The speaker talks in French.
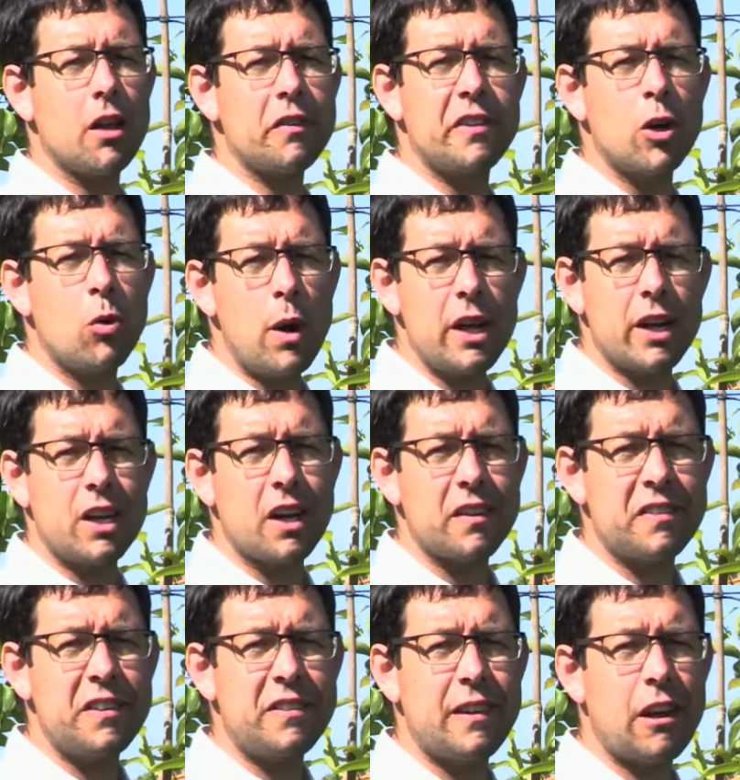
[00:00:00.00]
Alors c'est quoi
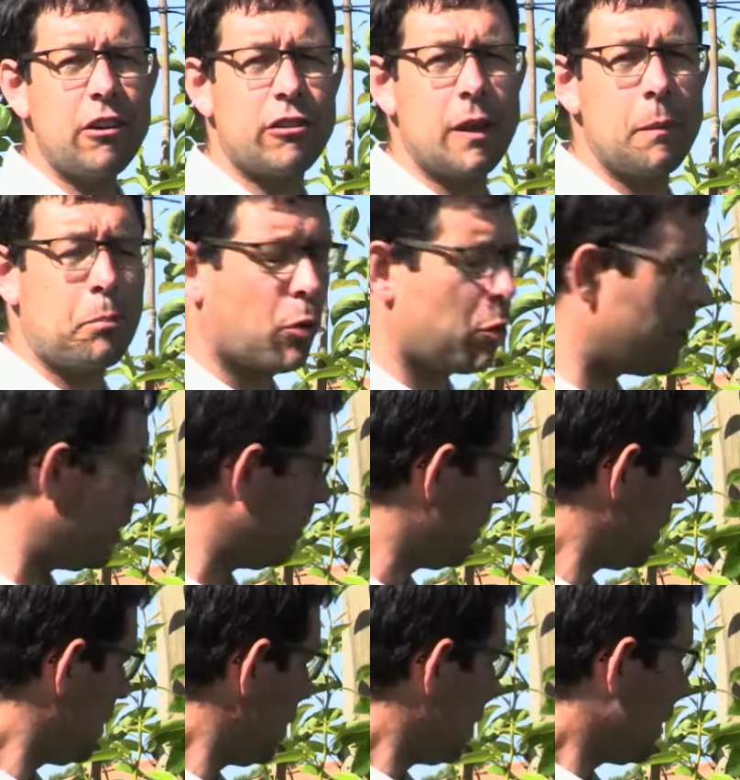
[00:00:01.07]
l'éclaircissage des pommiers
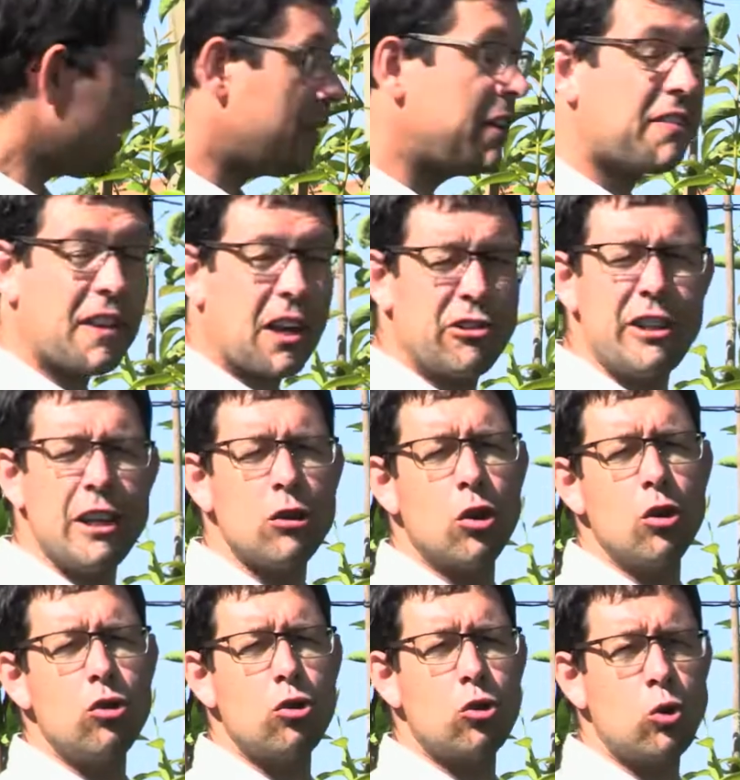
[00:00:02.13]
Il s'agit
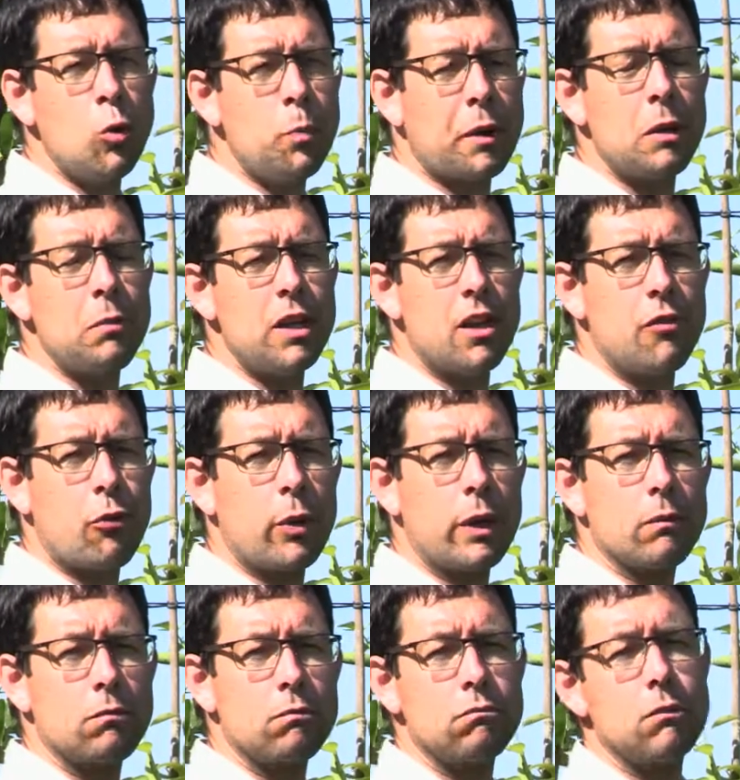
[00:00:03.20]
de supprimer des fruits.